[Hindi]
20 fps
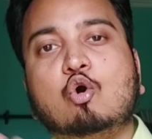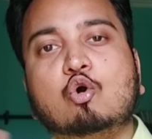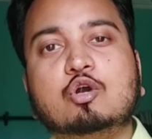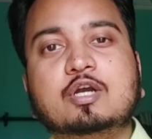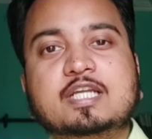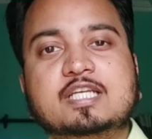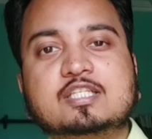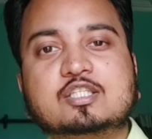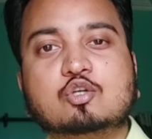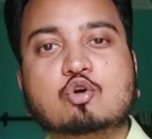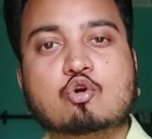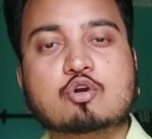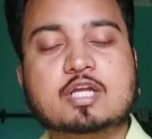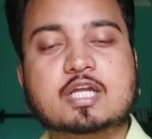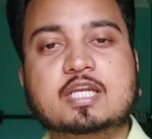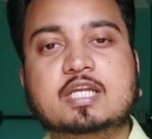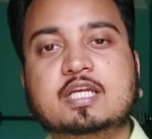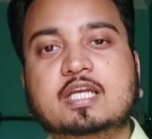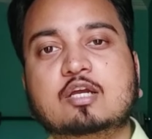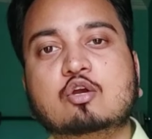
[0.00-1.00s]
ओल्ड इज गोल्ड
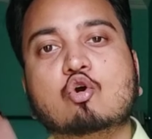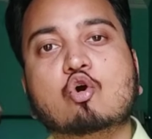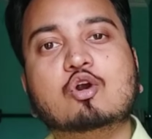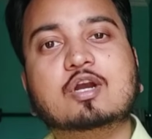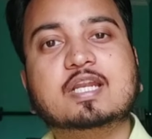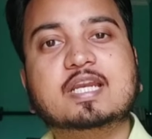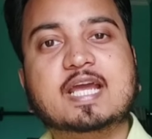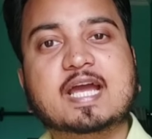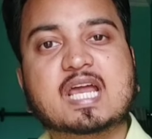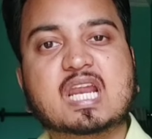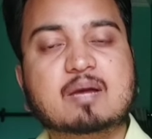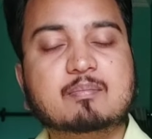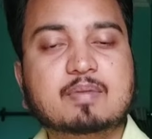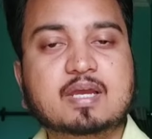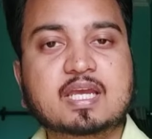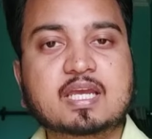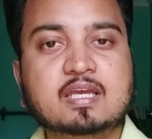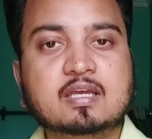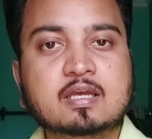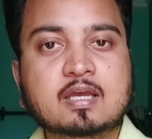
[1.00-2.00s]
यानी कि गोल्डन एरा
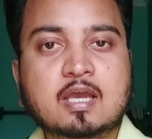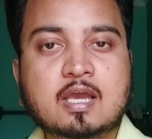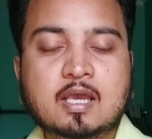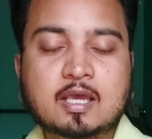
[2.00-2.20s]
में